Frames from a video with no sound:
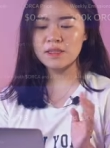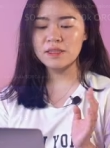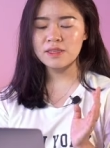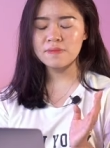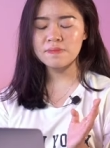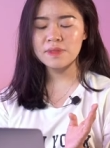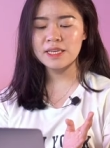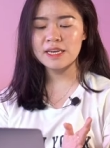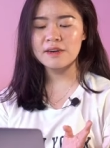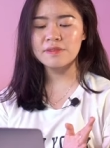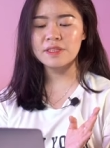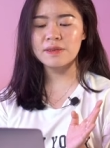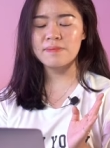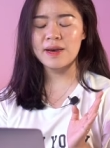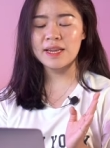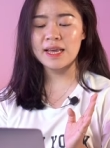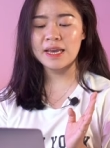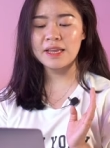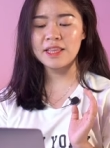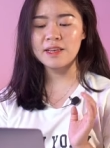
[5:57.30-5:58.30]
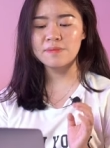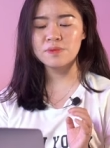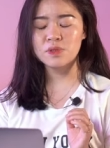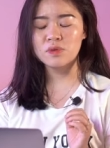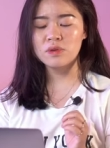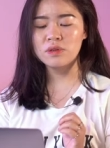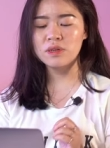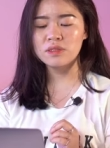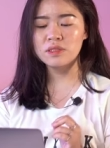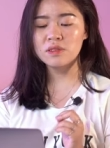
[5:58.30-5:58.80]
Tiếp theo thì bạn hãy nhập
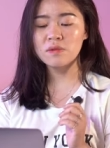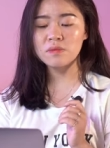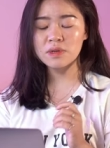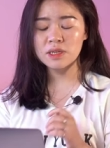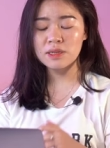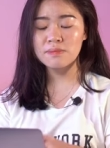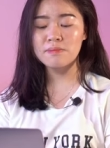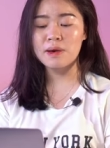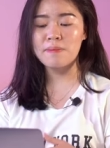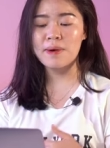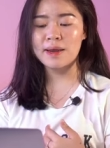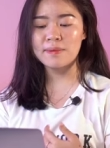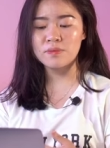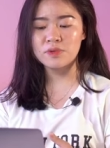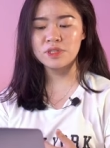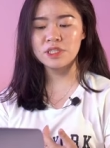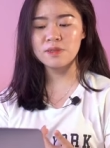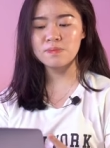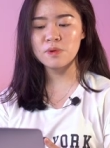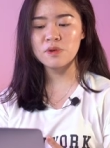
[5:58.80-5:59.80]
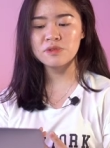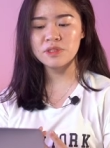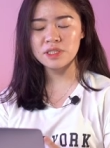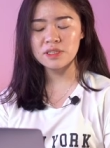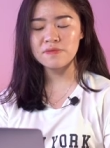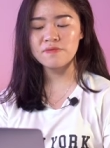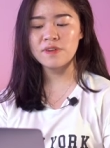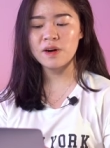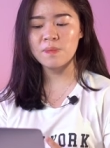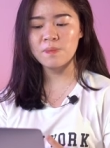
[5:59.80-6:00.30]
số lượng token mà bạn muốn
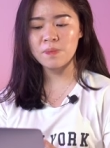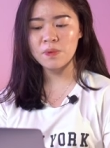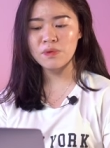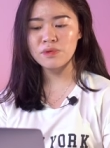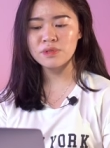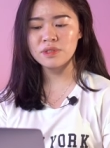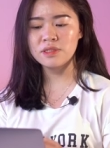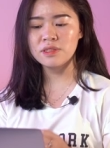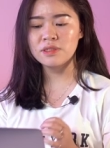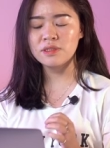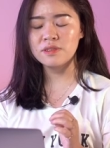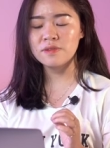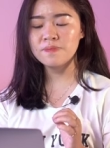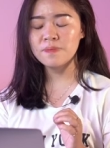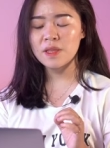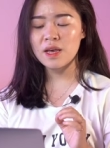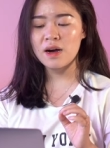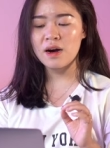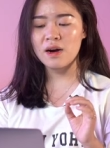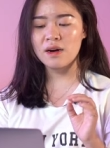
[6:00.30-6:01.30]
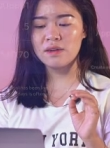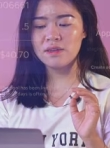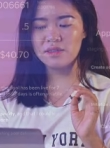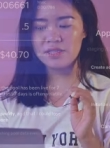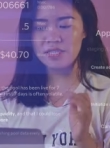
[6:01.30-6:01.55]
deposit vào pool như ờ,